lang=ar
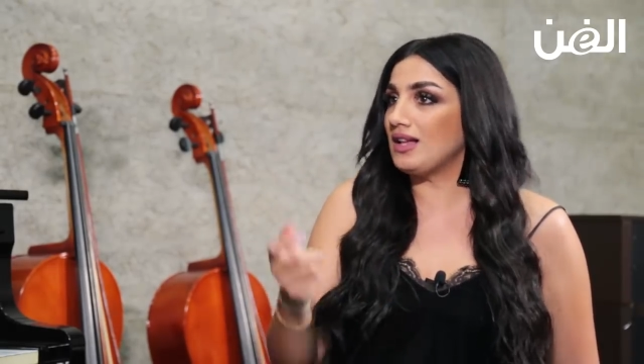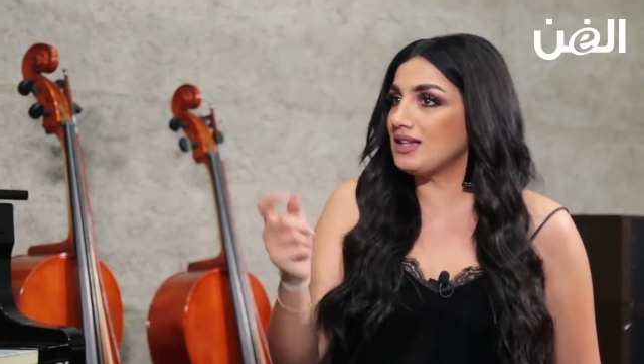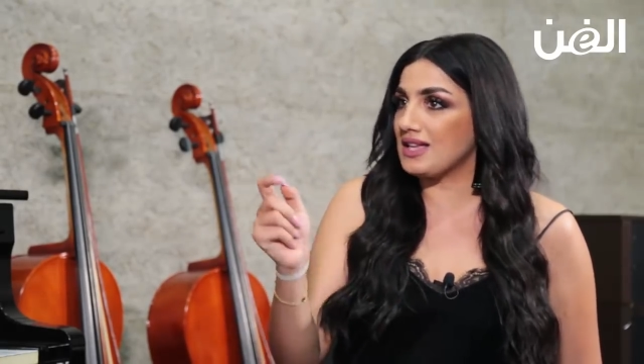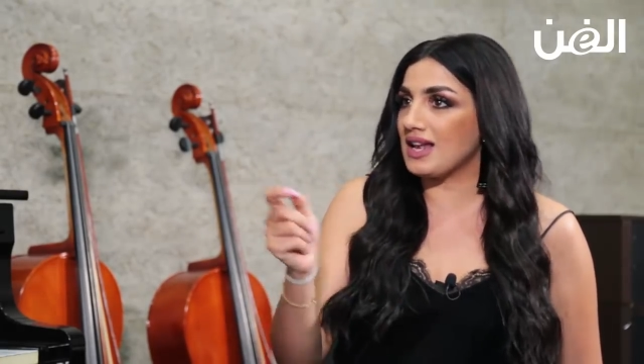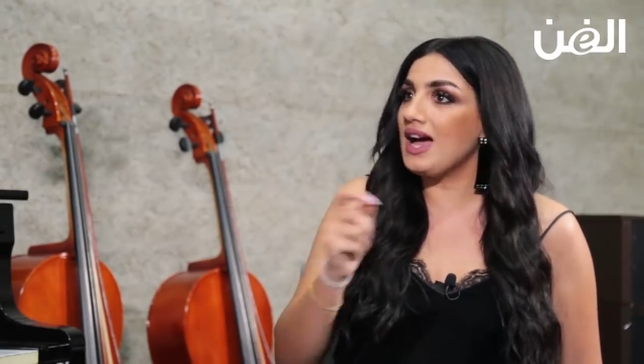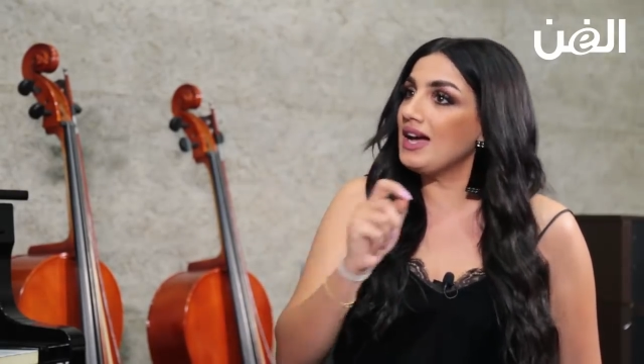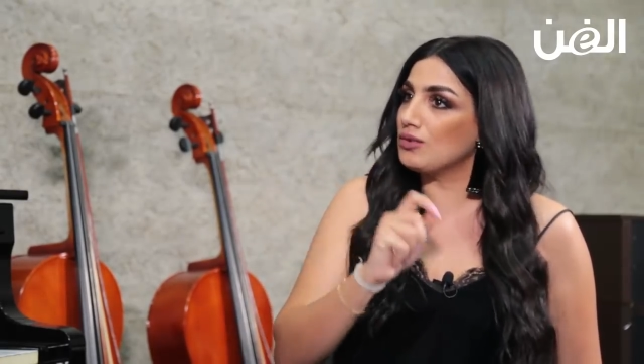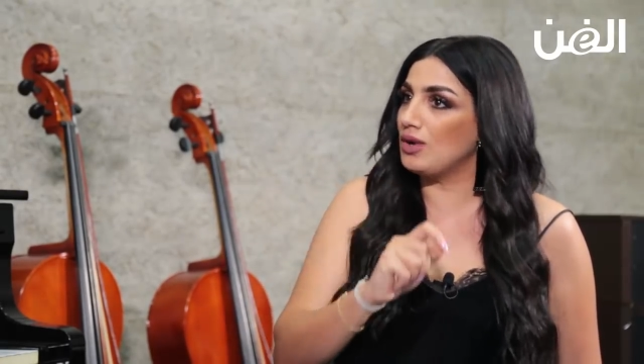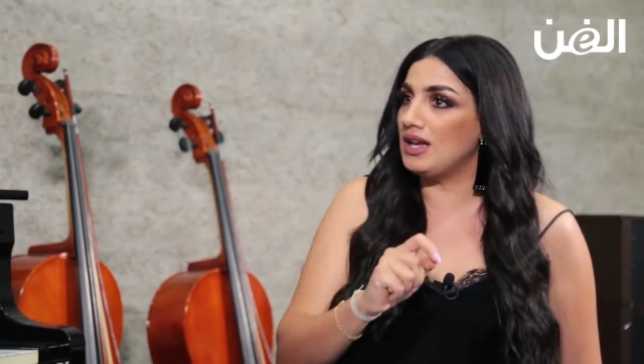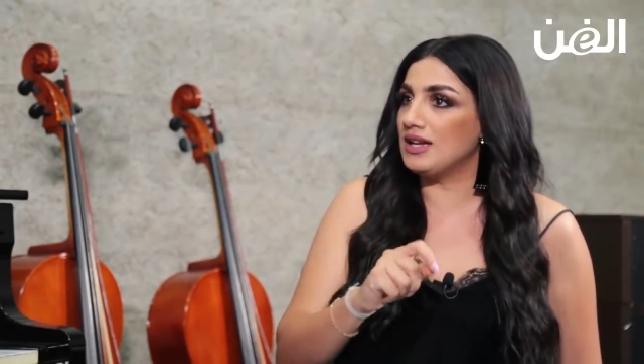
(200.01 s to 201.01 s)
انا
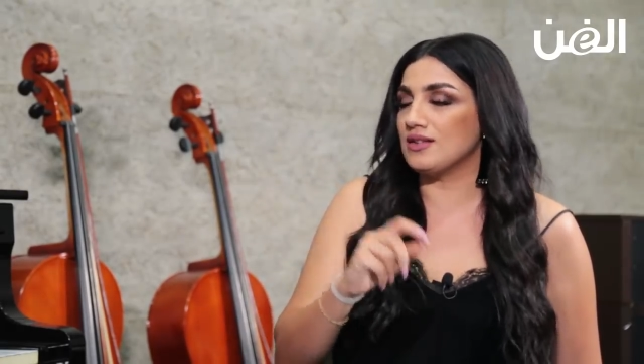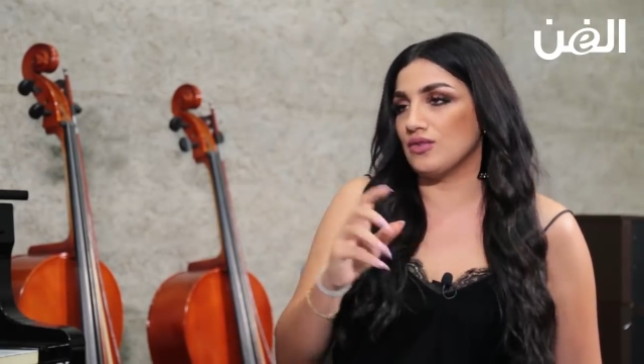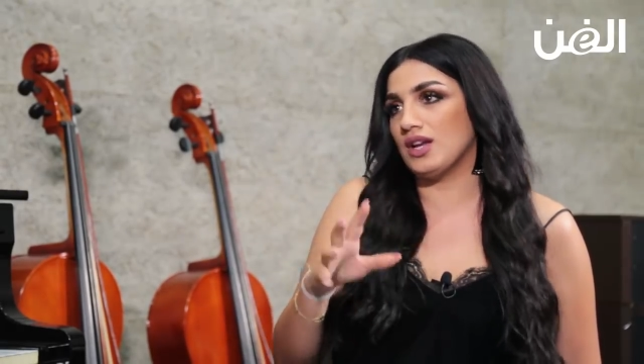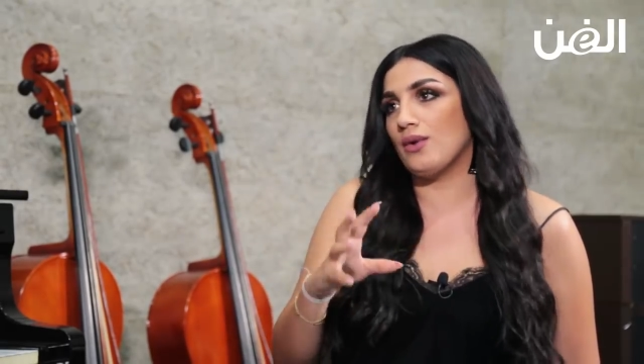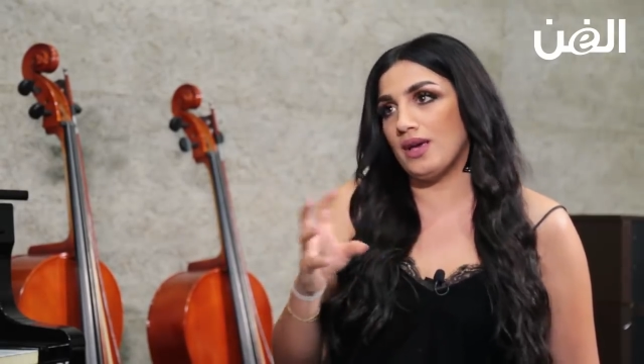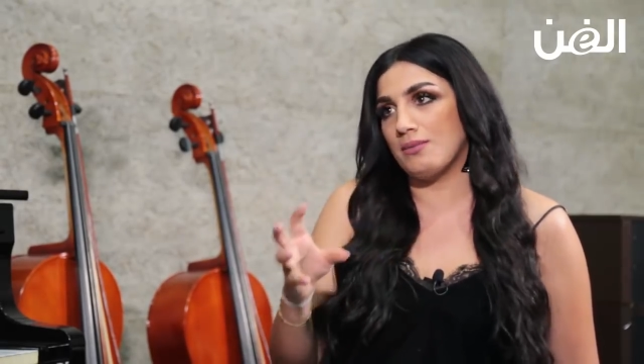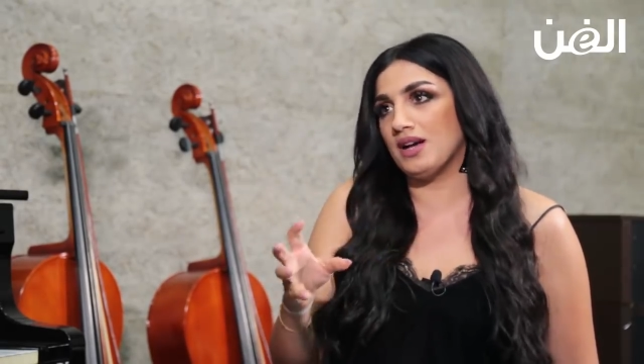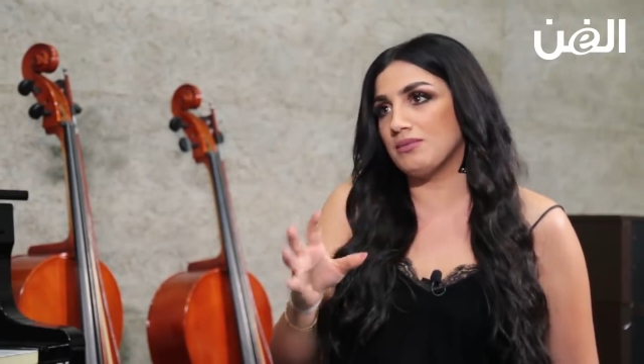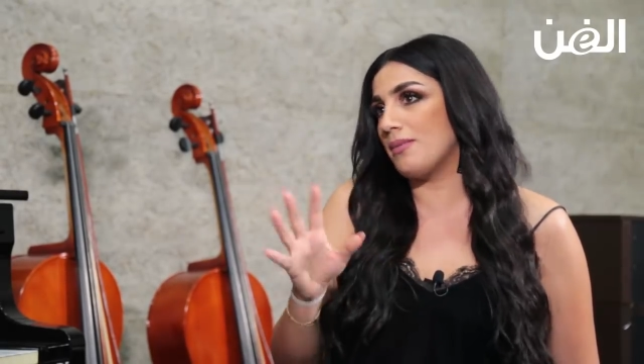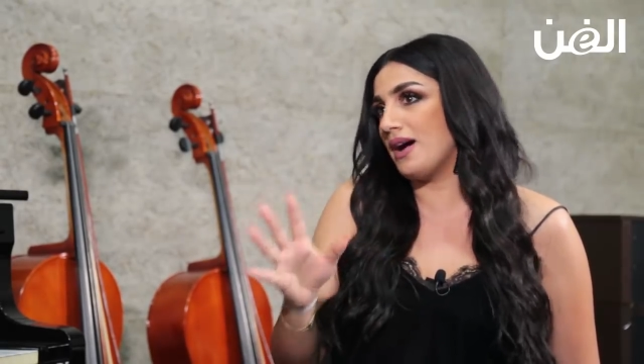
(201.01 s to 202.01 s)
صرحت وقلت انه انا
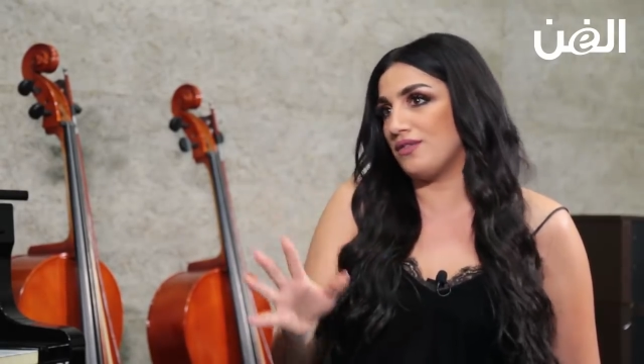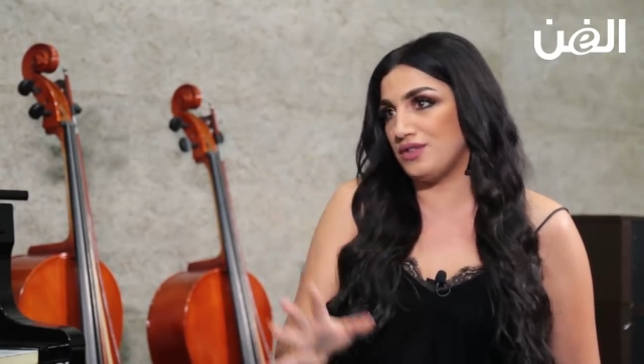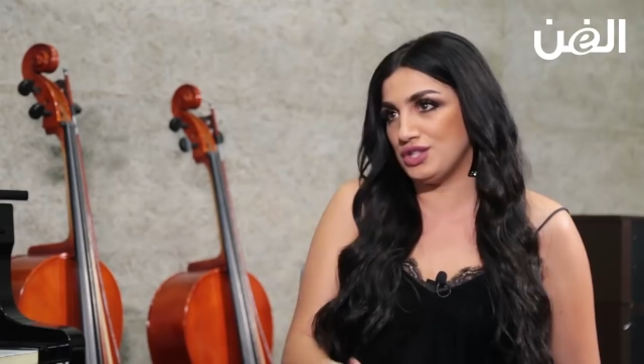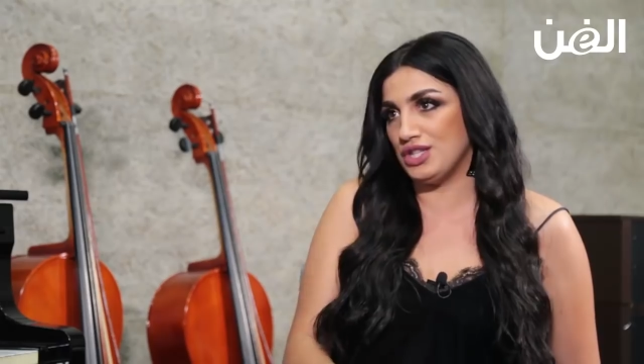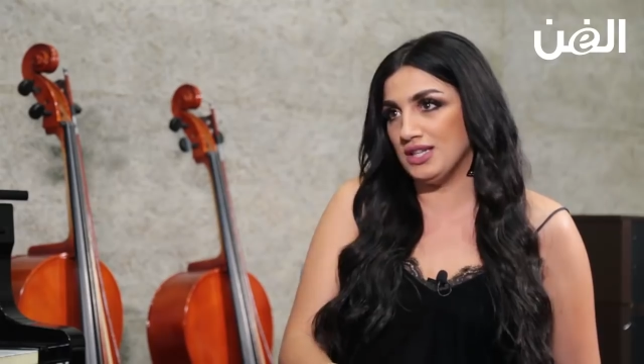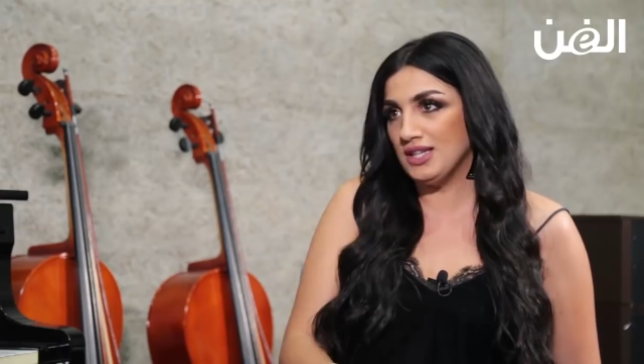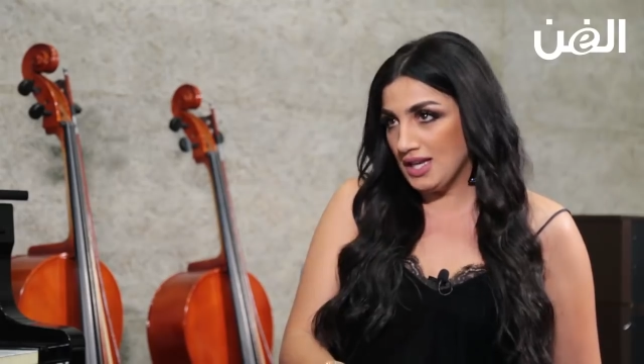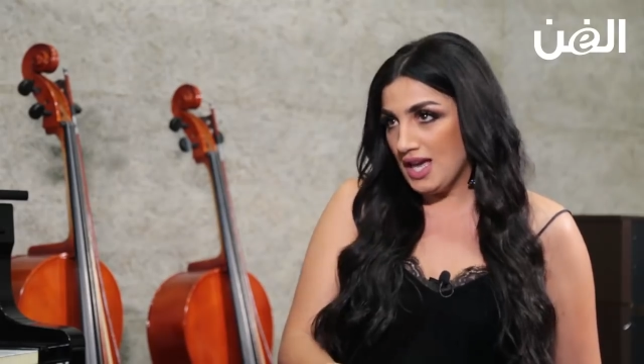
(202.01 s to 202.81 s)
وعماد ما بقى في شيء